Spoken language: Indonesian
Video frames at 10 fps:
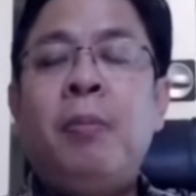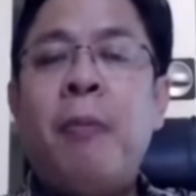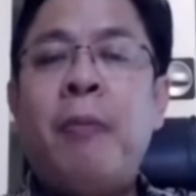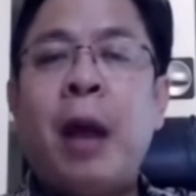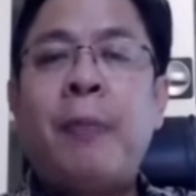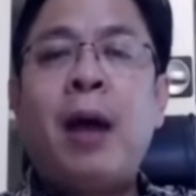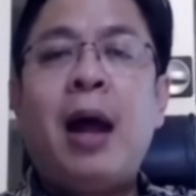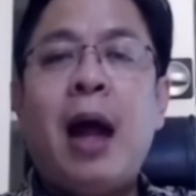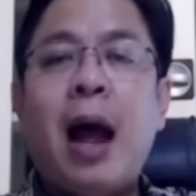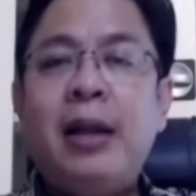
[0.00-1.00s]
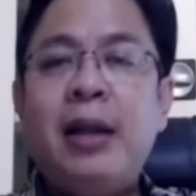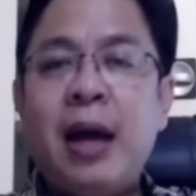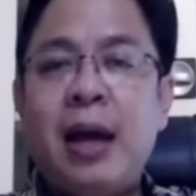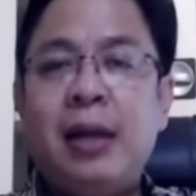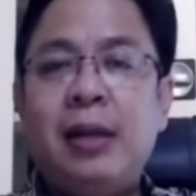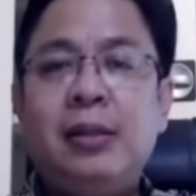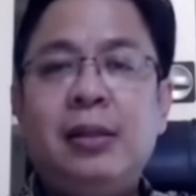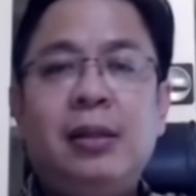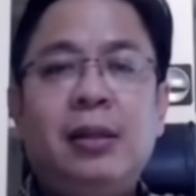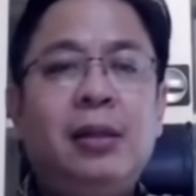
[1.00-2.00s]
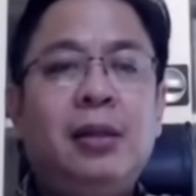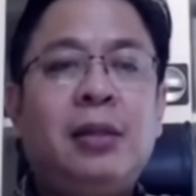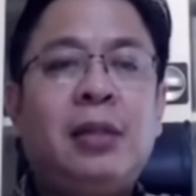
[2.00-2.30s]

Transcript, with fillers: Beberapa ada eh,